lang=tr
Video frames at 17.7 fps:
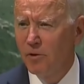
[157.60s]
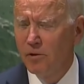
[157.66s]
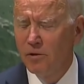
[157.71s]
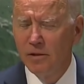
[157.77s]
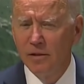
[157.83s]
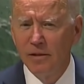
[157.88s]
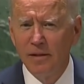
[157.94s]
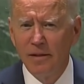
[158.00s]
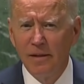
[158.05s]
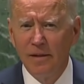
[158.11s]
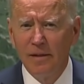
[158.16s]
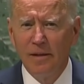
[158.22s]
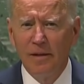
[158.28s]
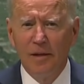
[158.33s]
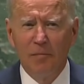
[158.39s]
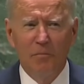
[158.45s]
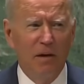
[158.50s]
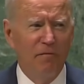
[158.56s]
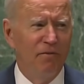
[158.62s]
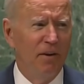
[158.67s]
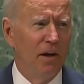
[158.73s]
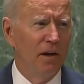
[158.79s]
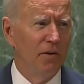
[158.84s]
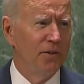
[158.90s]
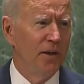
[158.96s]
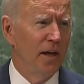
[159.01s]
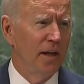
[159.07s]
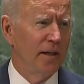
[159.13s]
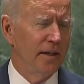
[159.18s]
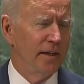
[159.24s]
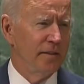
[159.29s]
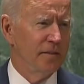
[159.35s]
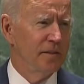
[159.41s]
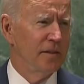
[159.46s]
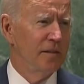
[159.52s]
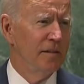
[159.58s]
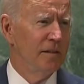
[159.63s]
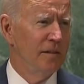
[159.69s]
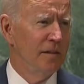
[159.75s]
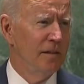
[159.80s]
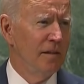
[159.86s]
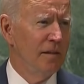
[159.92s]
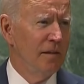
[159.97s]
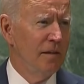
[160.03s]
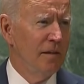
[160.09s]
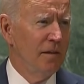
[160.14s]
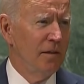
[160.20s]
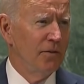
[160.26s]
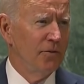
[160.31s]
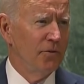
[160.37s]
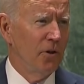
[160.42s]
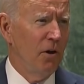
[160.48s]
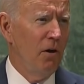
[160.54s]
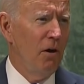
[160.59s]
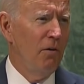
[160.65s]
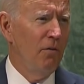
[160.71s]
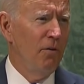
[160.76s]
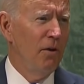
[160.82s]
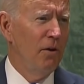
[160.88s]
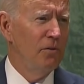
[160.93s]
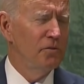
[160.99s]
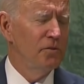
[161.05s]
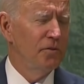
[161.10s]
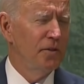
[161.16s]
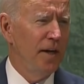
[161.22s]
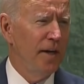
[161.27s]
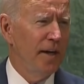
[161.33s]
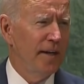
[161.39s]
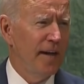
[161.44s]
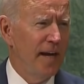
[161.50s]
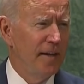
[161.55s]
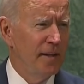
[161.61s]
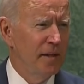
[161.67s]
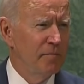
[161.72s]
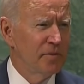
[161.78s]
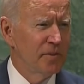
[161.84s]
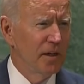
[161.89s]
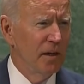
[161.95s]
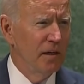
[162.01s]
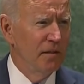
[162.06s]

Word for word: açık koşullarda yurt dışında askeri harekat düzenleyeceğini de ekledi.